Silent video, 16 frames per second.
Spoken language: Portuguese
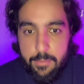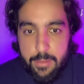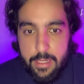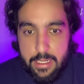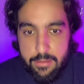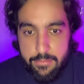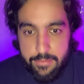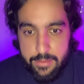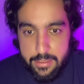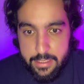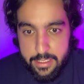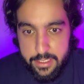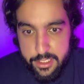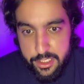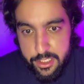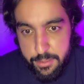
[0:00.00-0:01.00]
para
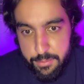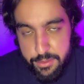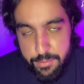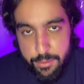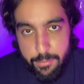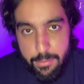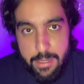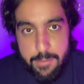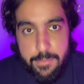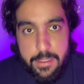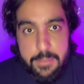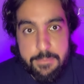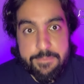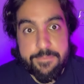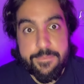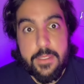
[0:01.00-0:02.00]
evitar esse tipo de
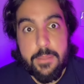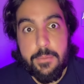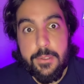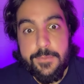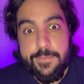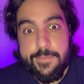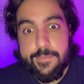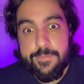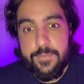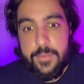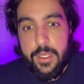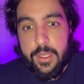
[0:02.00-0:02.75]
probleminha, tá bom?